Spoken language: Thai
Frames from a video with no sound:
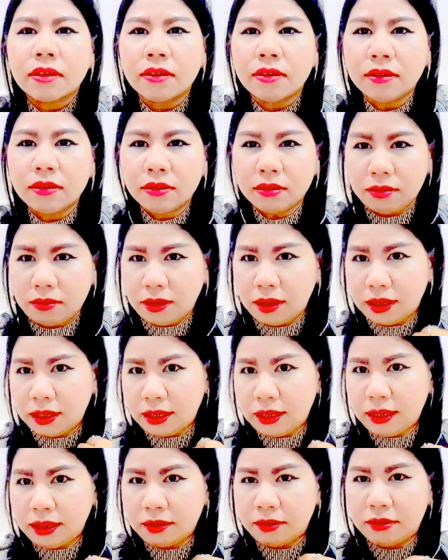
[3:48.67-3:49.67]
ก็สวย
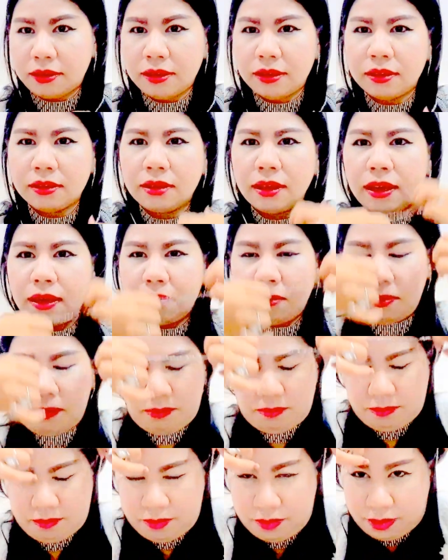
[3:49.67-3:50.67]
นะคะตัวนี้จะใส่แบบ
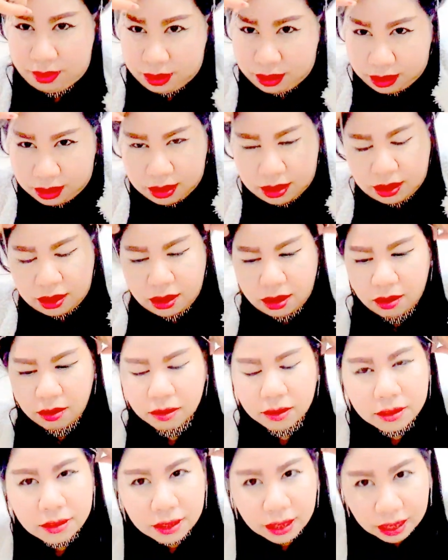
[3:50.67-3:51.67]
เรา
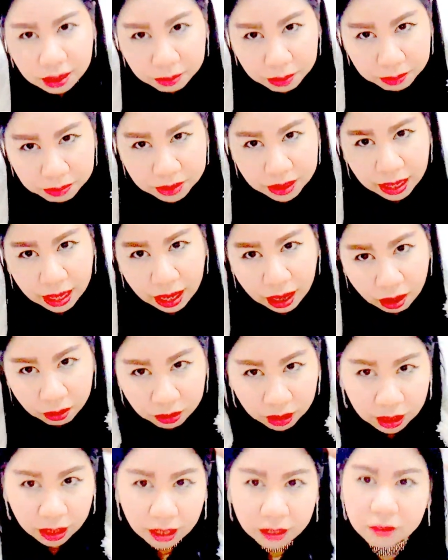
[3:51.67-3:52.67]
ก็ใส่แบบยาว
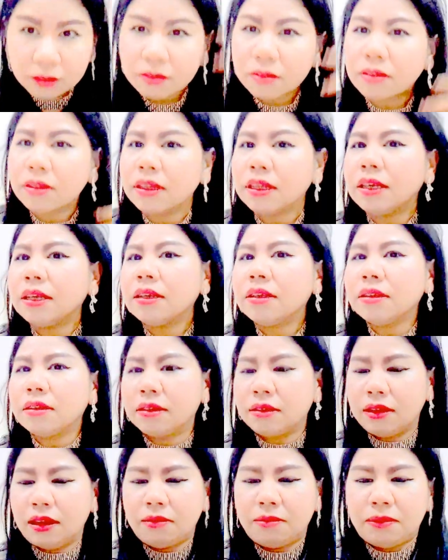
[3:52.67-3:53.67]
นะคะ ตัวนี้
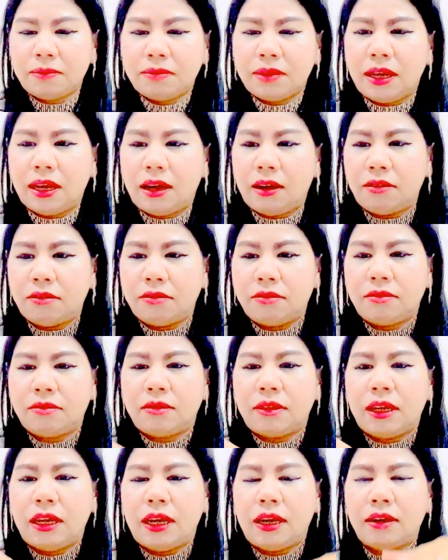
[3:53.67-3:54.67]
ใส่แบบยาว
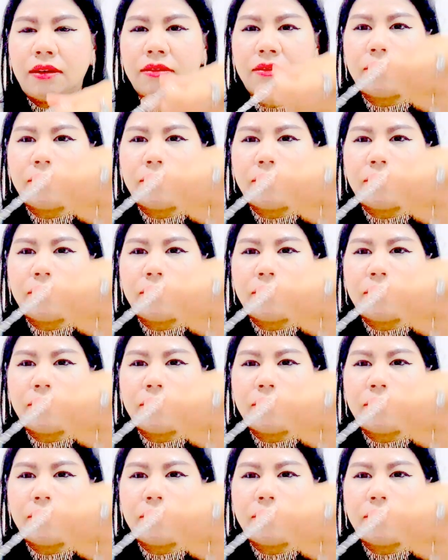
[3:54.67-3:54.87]
นะคะ